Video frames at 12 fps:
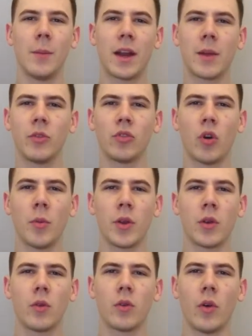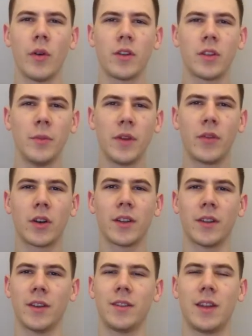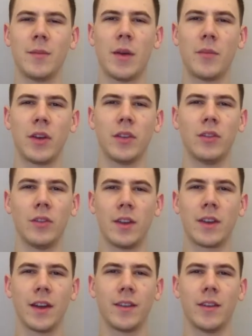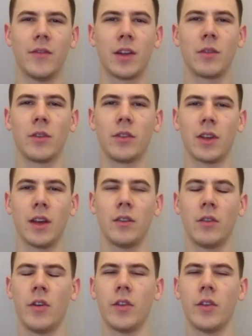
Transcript: Mein Name ist Robin und heute ist Mittwoch, das heißt Thema Persönlichkeitsentwicklung ist dran.